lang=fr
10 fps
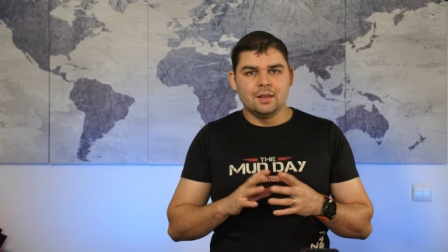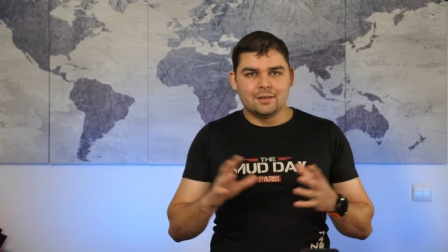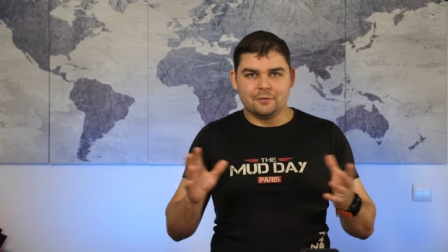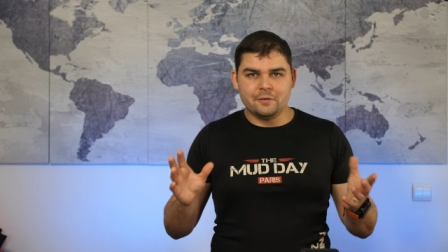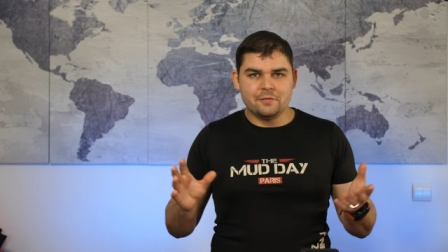
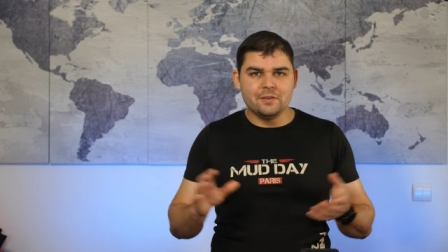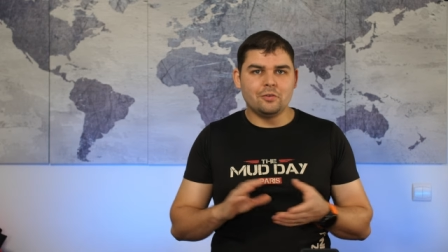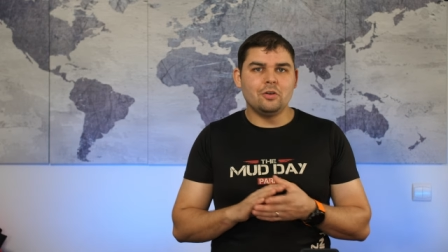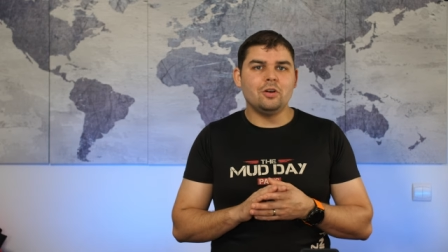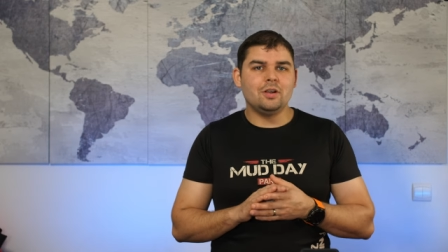ça fait
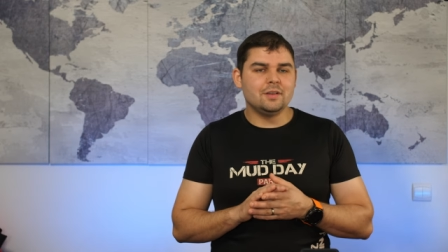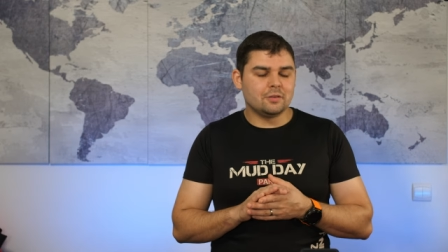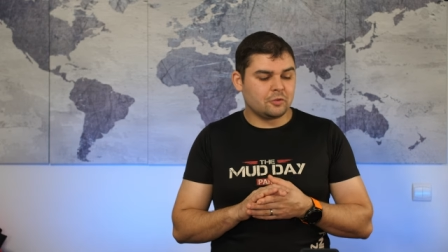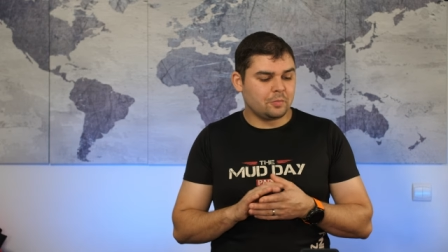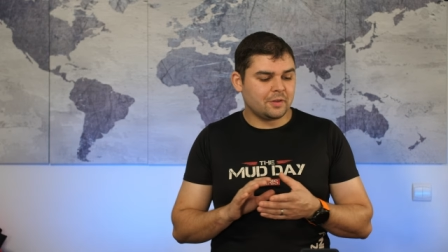vivre euh, les
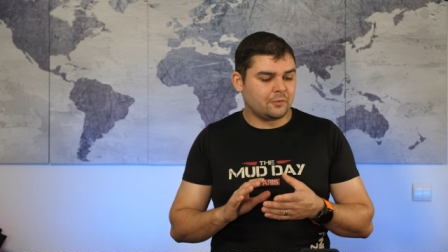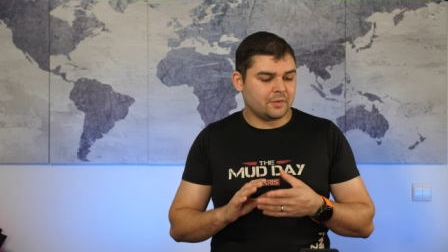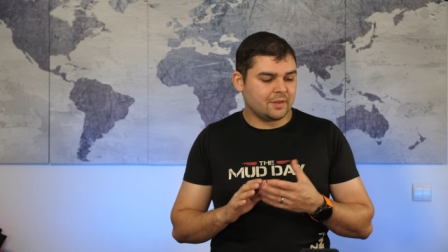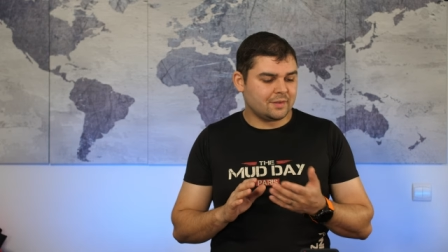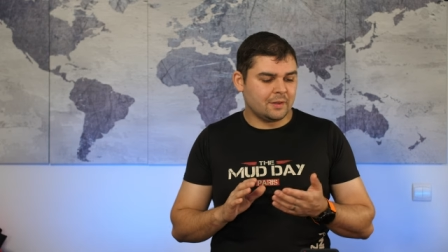entreprises françaises,